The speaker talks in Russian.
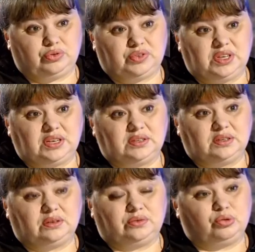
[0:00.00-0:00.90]
здесь,
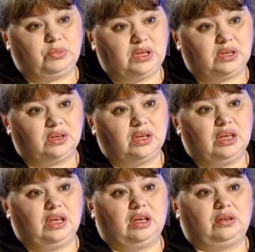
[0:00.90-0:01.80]
э, в Тюмени,
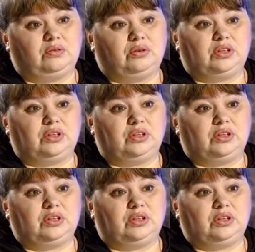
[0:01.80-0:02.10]
вот,